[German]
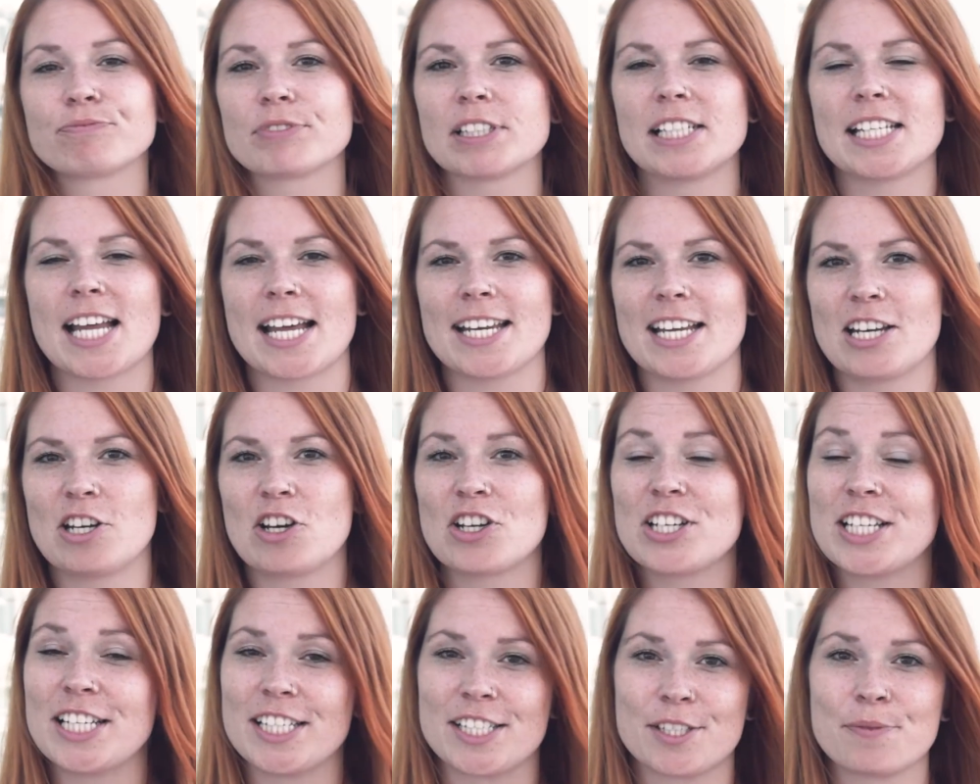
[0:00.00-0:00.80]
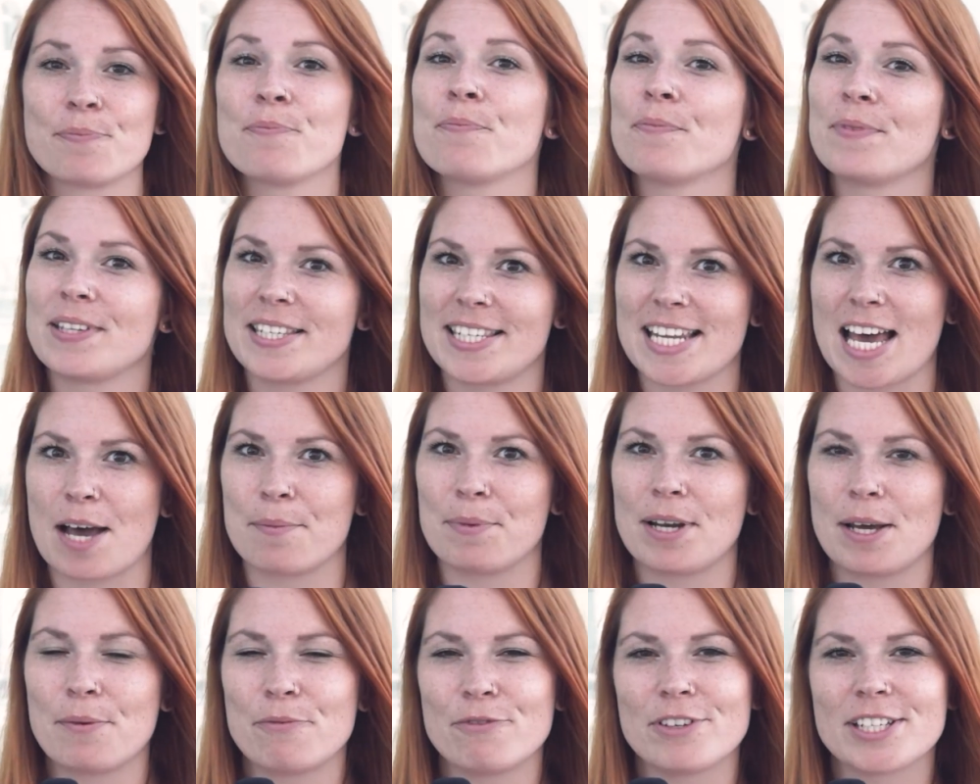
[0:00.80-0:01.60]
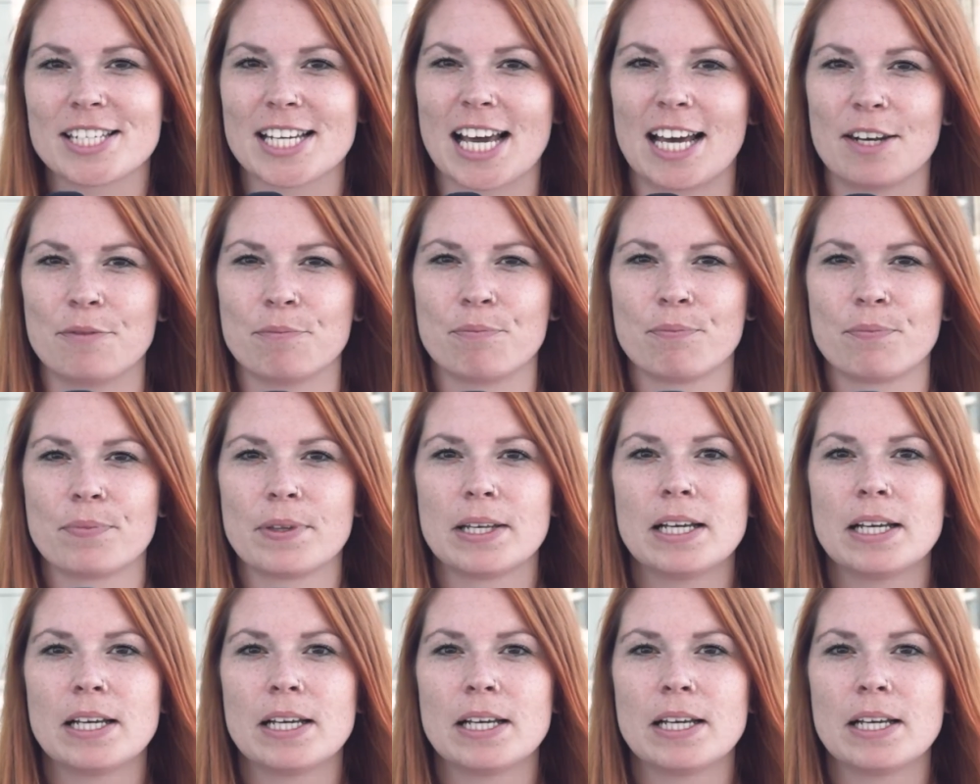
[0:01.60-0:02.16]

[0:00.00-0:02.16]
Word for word: in anderen noch nicht da bleiben wir dran.